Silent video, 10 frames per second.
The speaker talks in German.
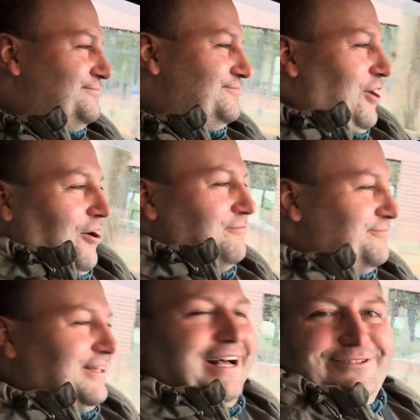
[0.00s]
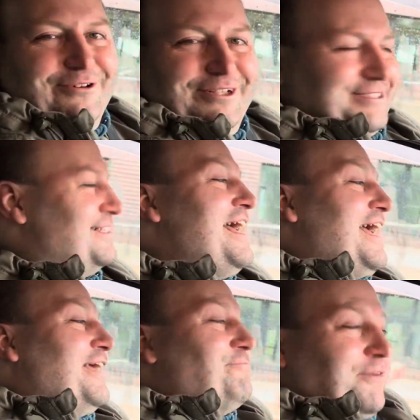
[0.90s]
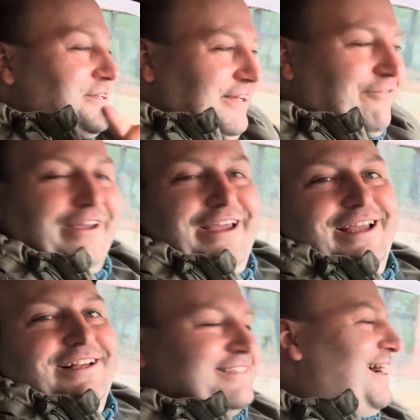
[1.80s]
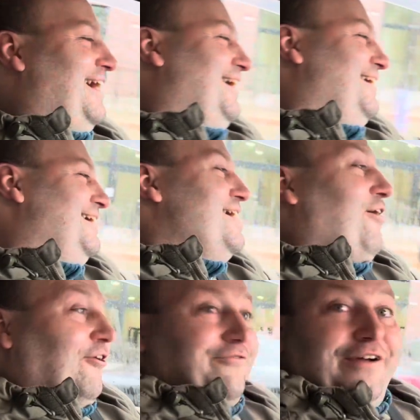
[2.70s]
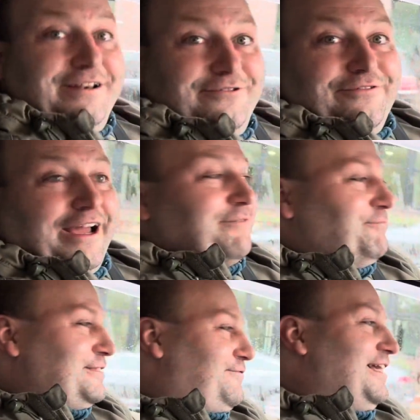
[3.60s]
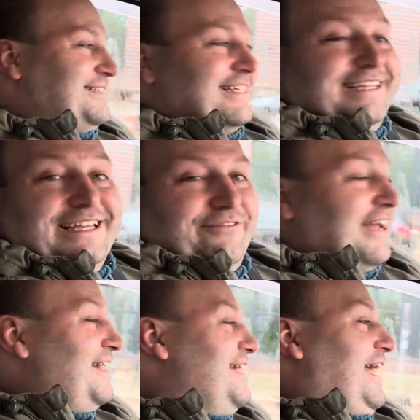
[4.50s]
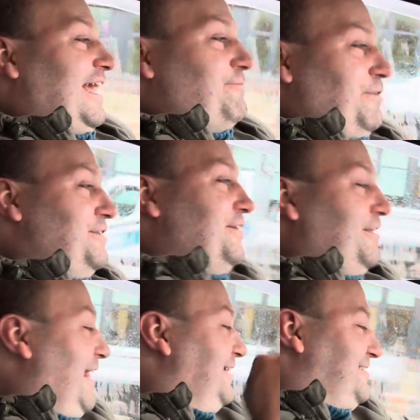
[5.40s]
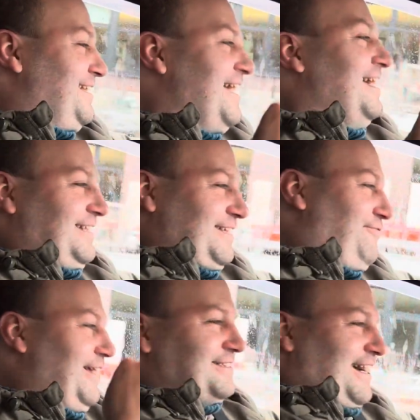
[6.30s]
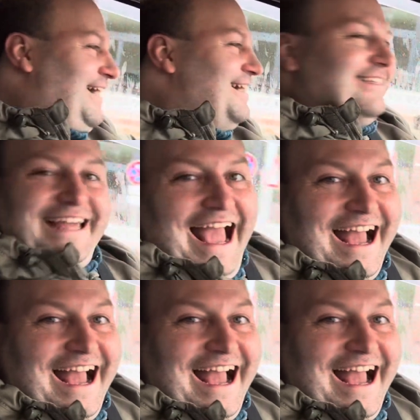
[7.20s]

Ja, ja, so ist es. Ich bin die Feser. Und wenn du frech bist, fese ich dich weg. Ich bin die Nancy, die Feser. Ja!